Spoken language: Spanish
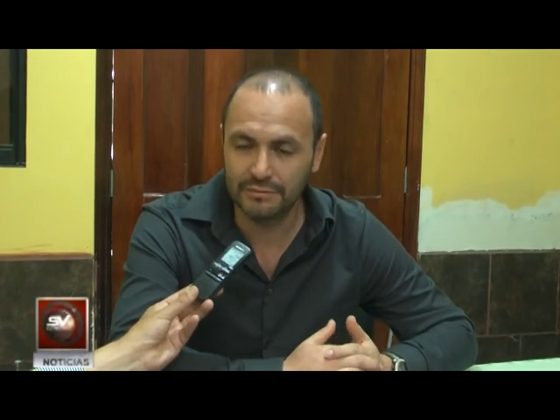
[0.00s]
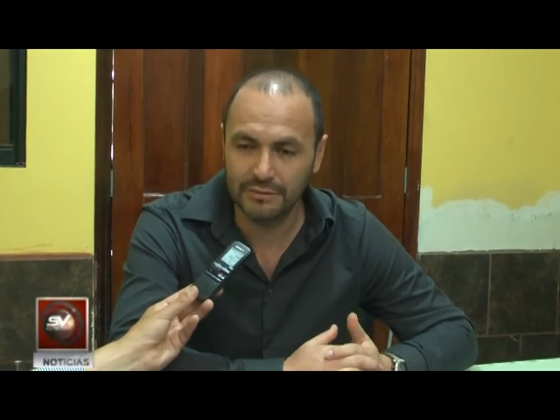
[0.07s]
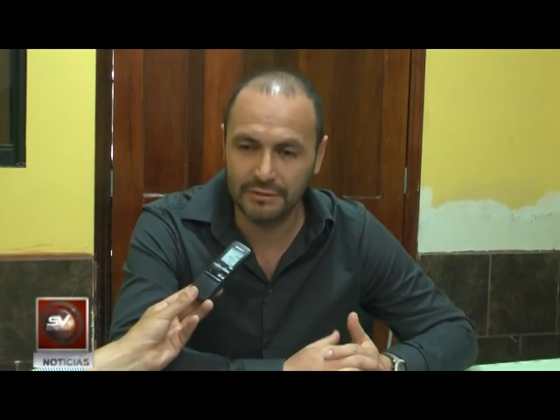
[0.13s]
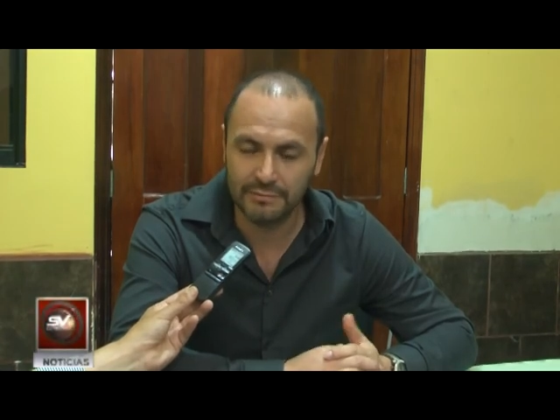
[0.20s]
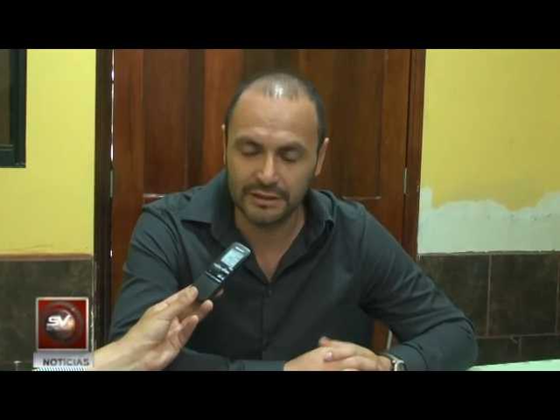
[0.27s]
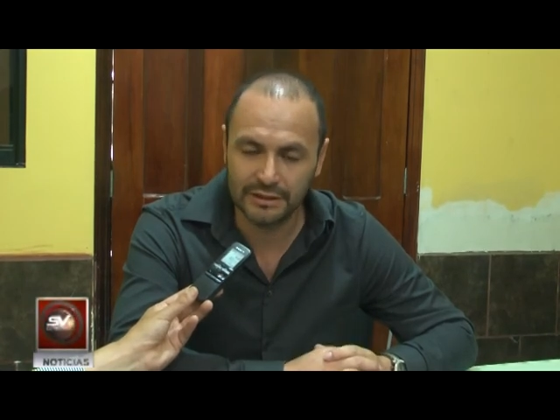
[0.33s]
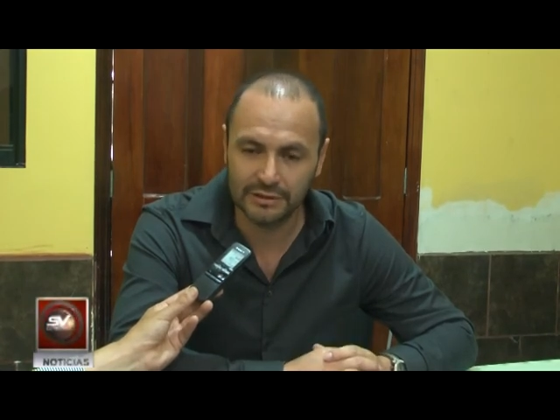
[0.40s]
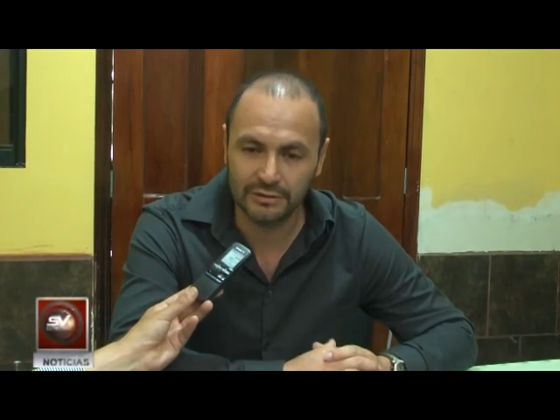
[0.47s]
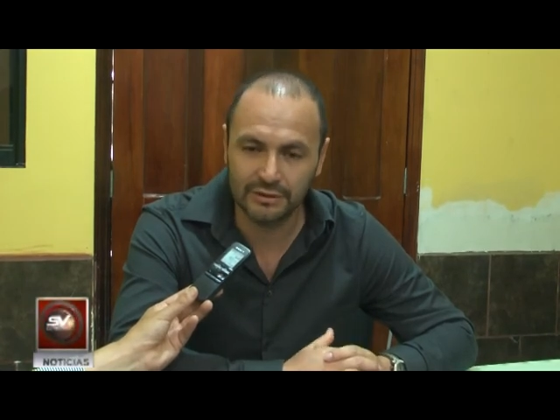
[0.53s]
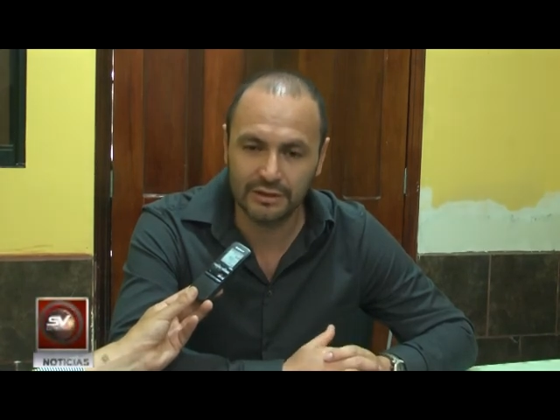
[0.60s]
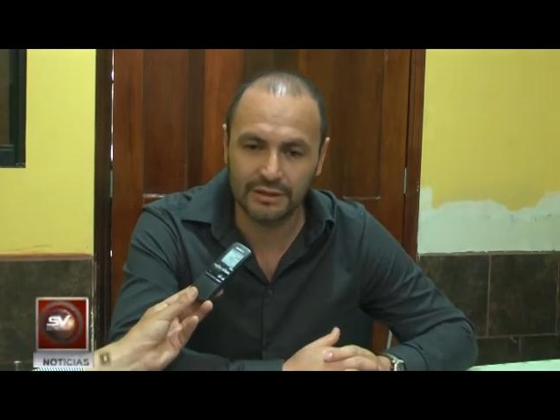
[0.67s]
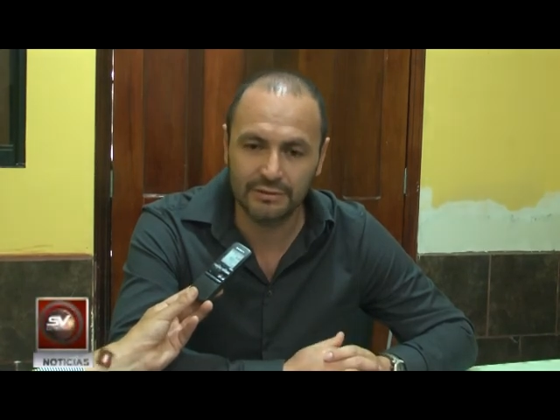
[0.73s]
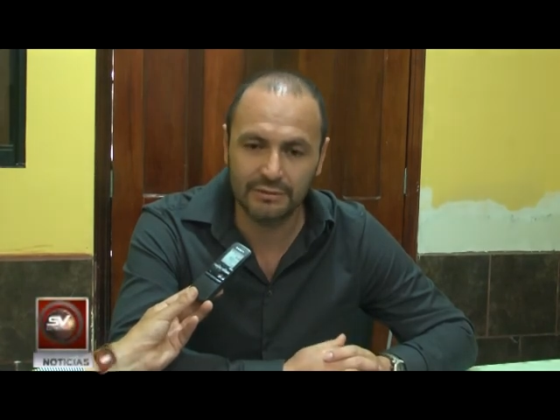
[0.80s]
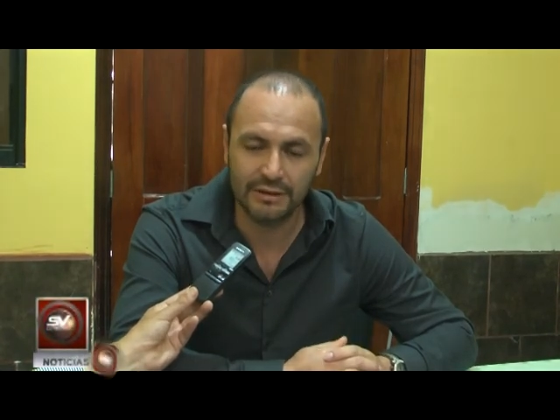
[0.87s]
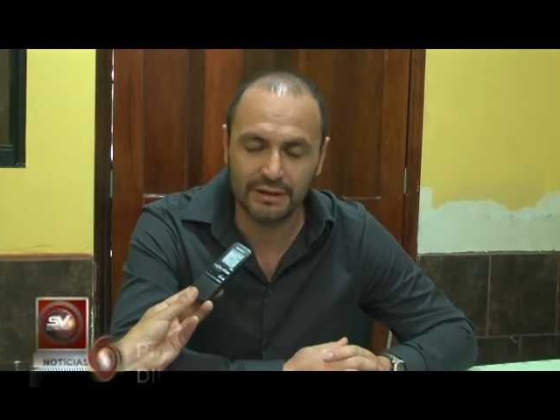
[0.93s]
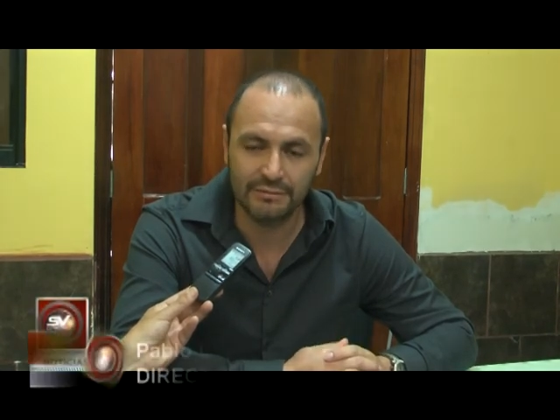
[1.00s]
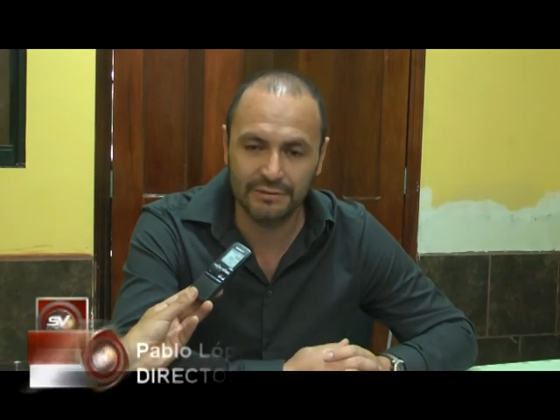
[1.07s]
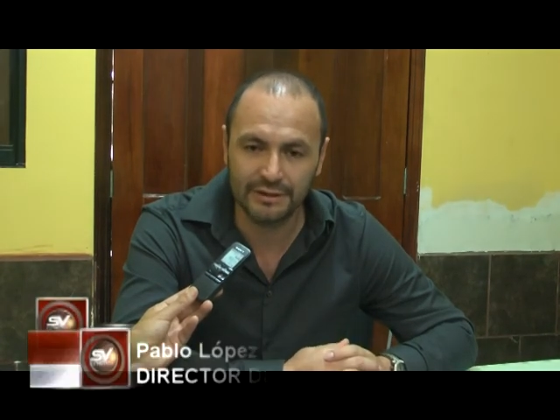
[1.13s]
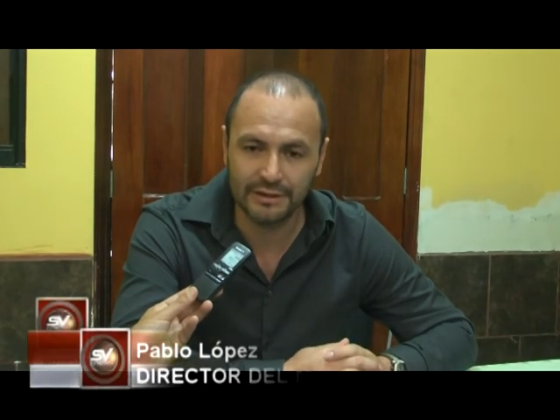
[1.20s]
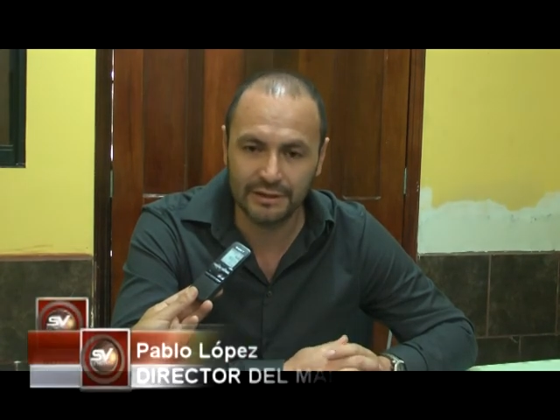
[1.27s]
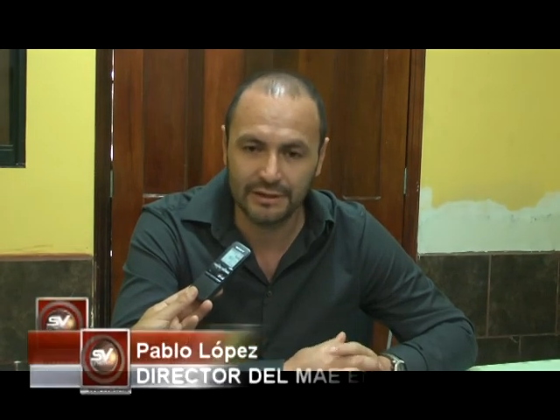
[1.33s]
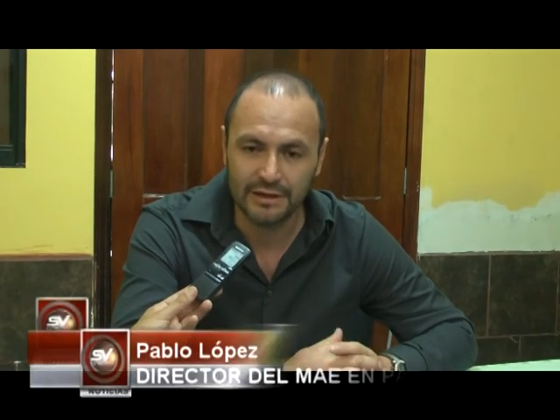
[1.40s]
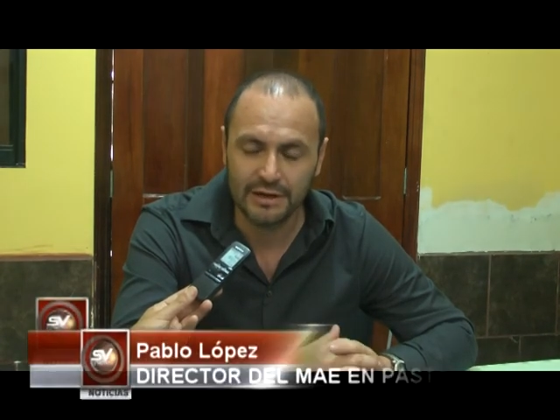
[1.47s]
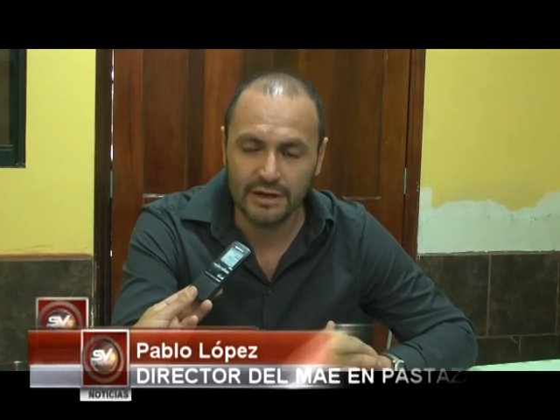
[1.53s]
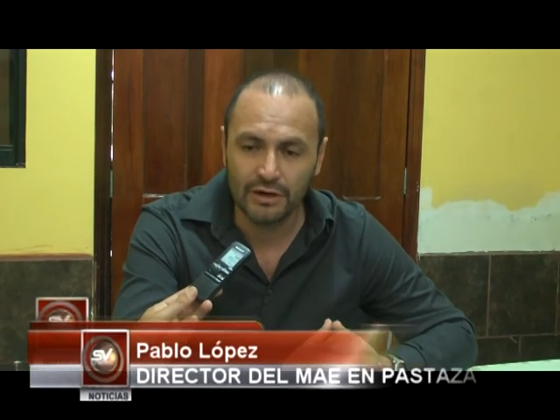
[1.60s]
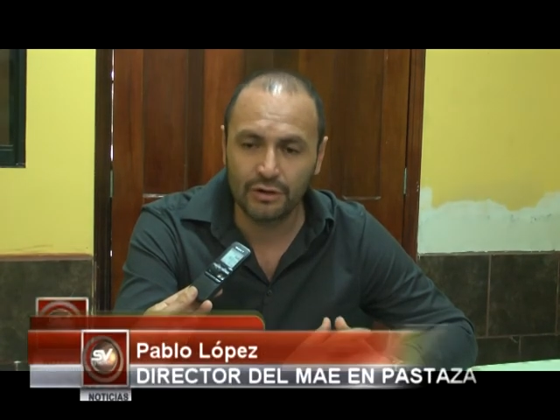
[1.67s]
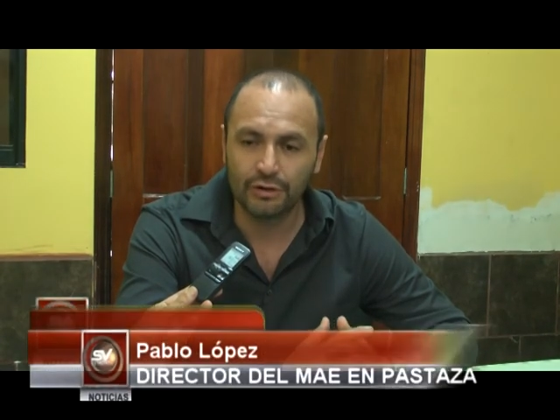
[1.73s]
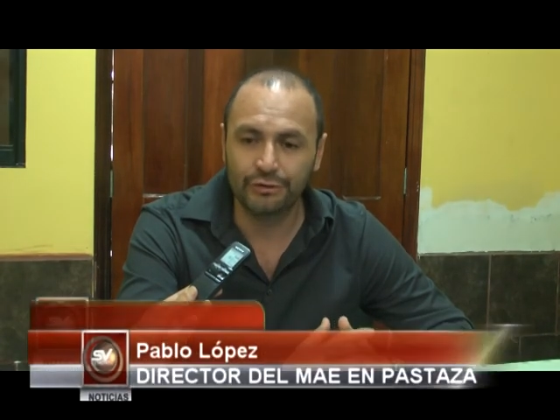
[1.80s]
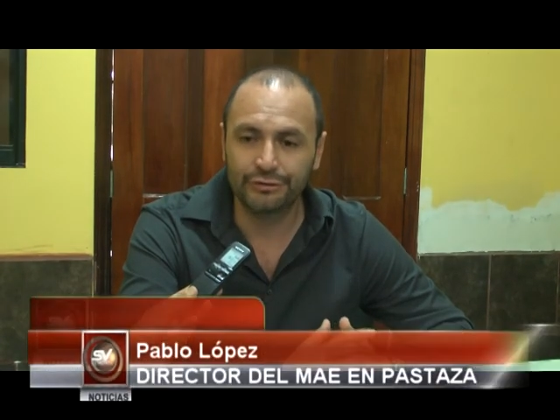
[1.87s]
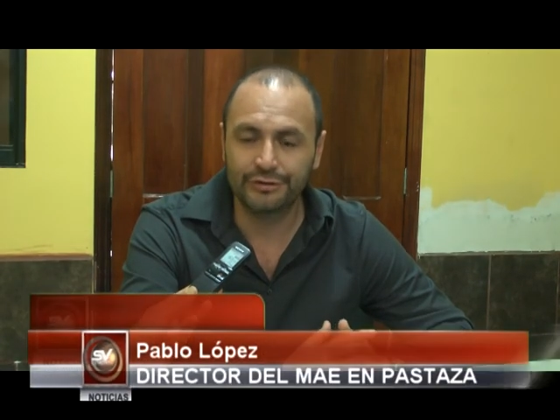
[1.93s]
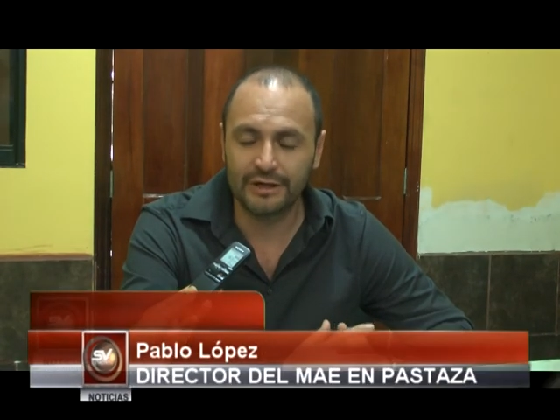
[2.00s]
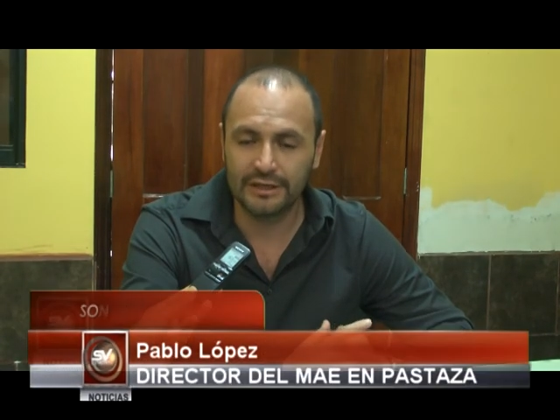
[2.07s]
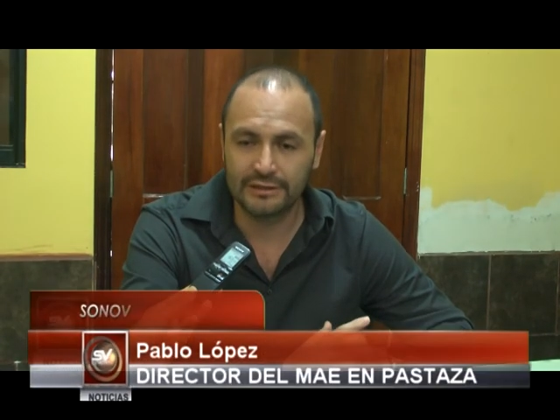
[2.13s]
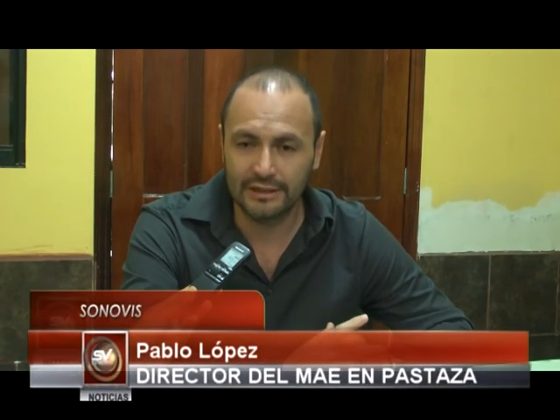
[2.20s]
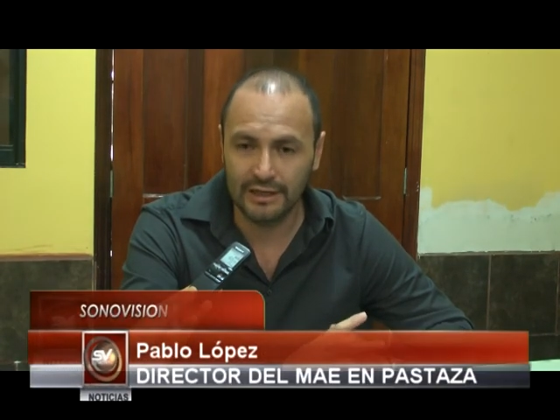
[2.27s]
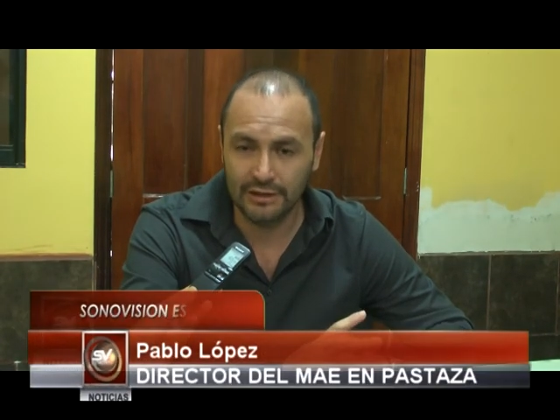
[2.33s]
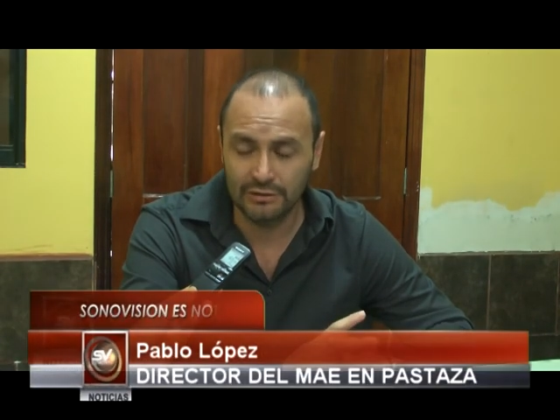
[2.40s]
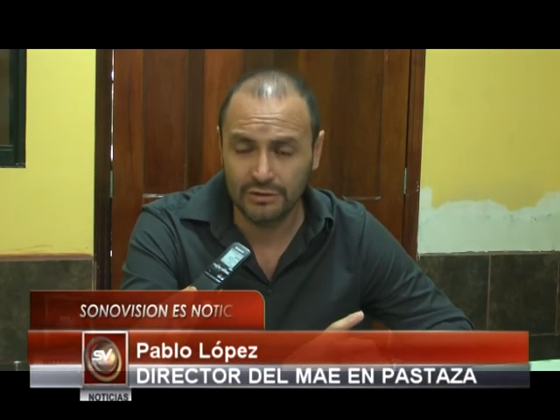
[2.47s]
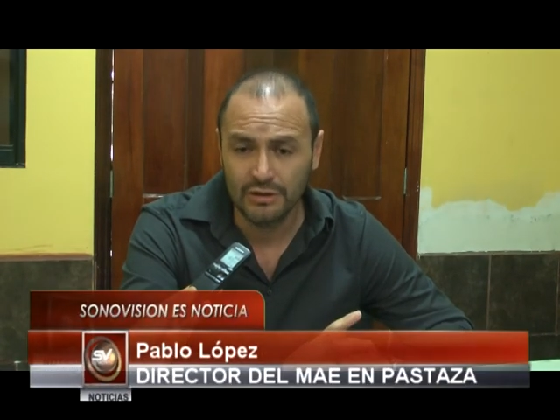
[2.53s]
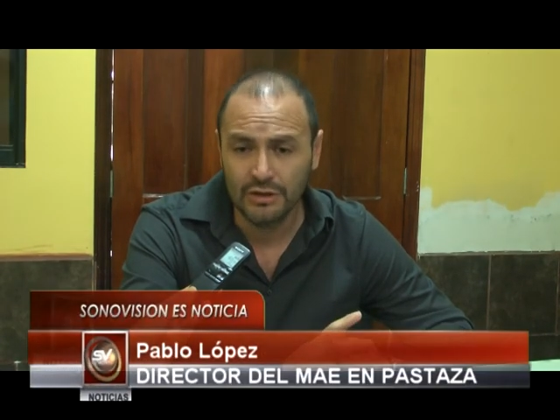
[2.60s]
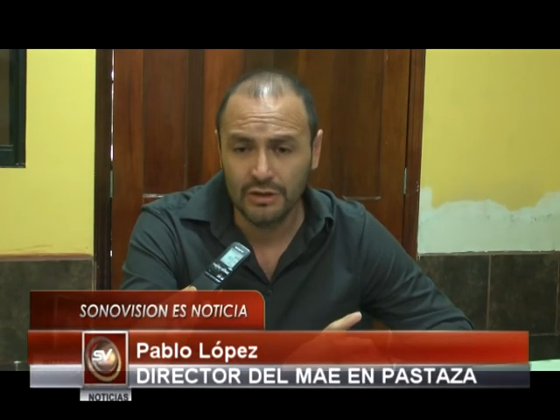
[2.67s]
imagino que deben haber contratado.